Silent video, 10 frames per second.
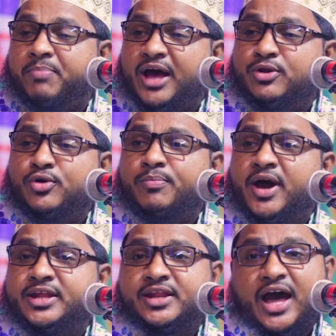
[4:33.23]
ভালো
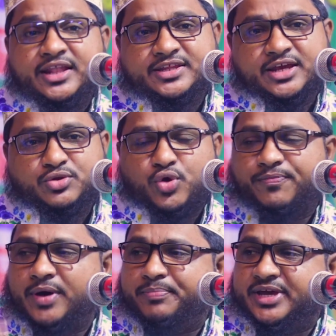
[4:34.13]
মানের হাতিয়া
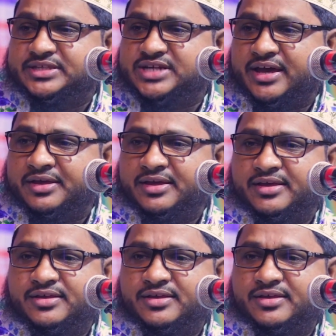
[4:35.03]
তোফা পেয়ে যায়